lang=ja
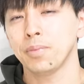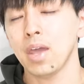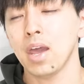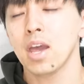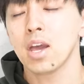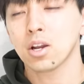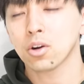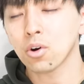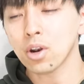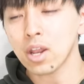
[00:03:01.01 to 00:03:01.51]

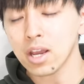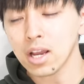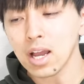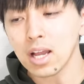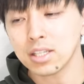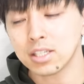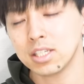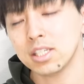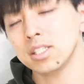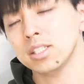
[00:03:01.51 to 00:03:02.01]
で、これ
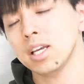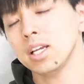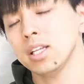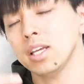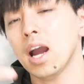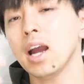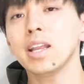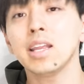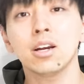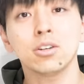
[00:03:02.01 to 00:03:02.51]
が実際
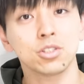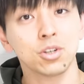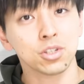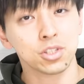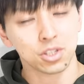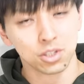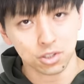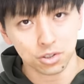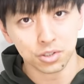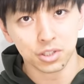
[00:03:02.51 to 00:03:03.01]
にやり直しを
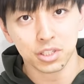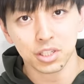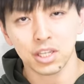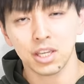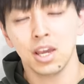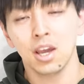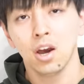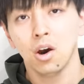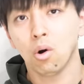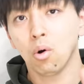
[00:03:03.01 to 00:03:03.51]
するとき
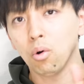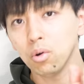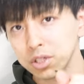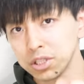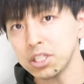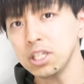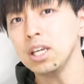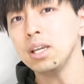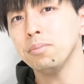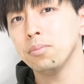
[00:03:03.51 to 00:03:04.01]
に、惜
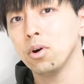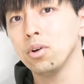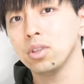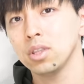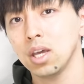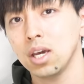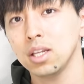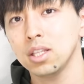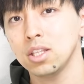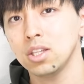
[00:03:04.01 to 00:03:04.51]
しい問
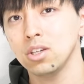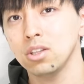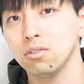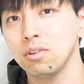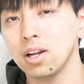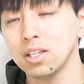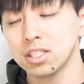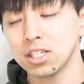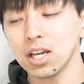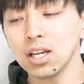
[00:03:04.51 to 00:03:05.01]
題っていうの
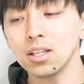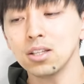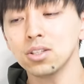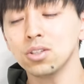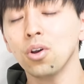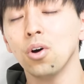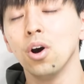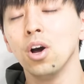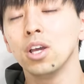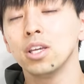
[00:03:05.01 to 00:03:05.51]
は、ちゃん
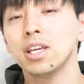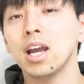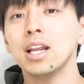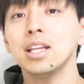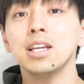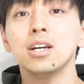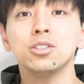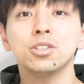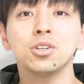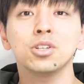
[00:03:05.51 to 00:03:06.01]
とや
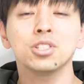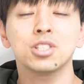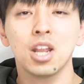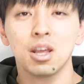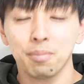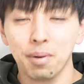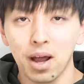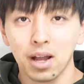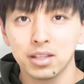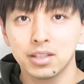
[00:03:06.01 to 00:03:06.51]
り直しをす
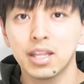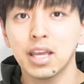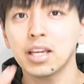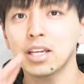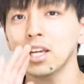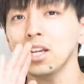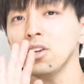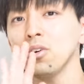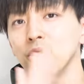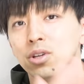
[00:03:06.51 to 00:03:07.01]
れば、で
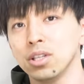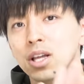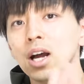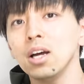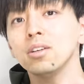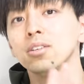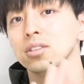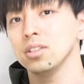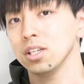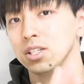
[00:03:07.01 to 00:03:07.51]
きるように
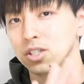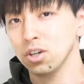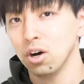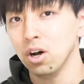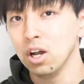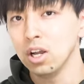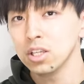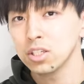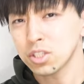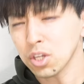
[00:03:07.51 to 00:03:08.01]
なるんですよ。
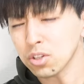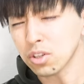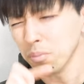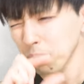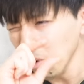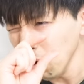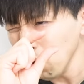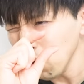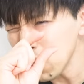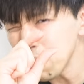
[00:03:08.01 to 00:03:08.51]
ちょっと
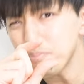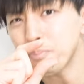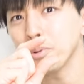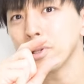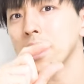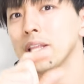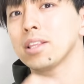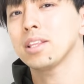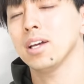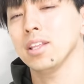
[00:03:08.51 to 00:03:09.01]
もう一
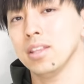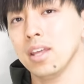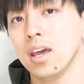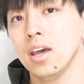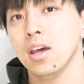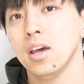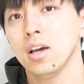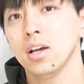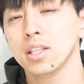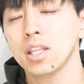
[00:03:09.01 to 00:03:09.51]
歩だったん
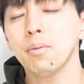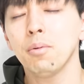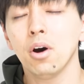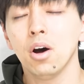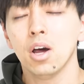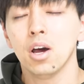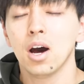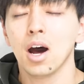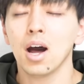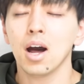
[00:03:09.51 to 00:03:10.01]
で。で
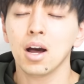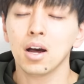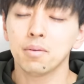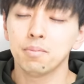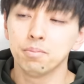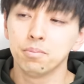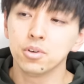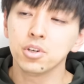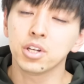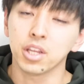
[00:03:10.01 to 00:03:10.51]
も、ああ、
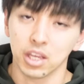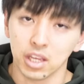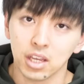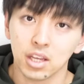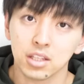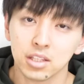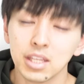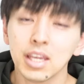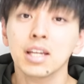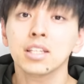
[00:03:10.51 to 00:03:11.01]
無
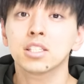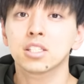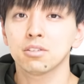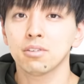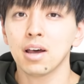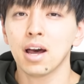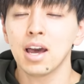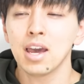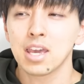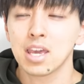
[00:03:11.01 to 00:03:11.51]
理。ってやつ
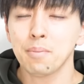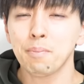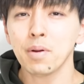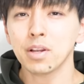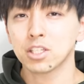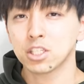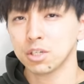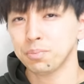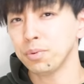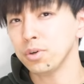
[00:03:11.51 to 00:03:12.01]
は、やっぱ
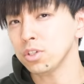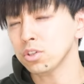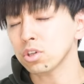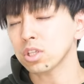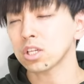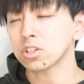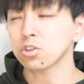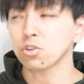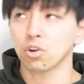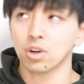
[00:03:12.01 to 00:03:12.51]
り自分にとっ
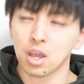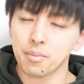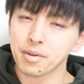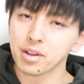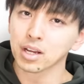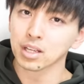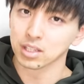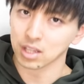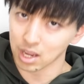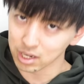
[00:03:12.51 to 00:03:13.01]
てはちょっと
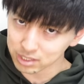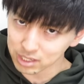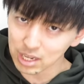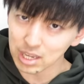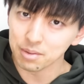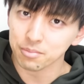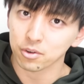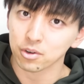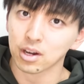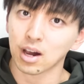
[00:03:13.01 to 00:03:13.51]
レベルが
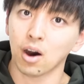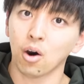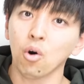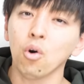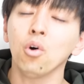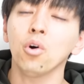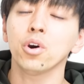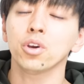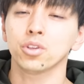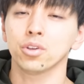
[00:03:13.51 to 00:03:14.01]
高いものが
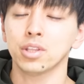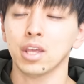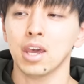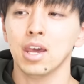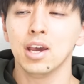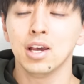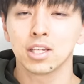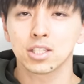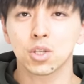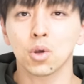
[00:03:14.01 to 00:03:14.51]
多いの
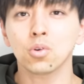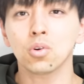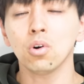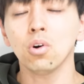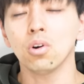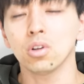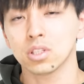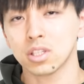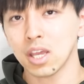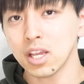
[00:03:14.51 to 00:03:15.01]
で、そ
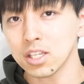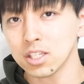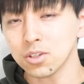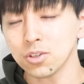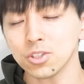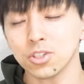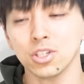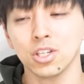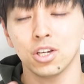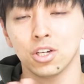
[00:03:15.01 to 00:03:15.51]
こを
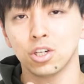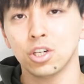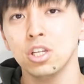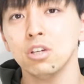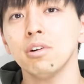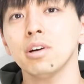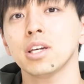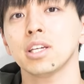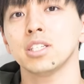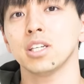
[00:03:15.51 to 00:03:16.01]
テスト中に振
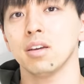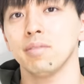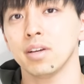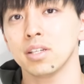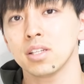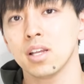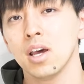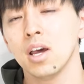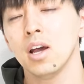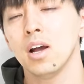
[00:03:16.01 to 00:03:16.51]
り分けちゃい
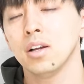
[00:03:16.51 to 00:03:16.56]
ます。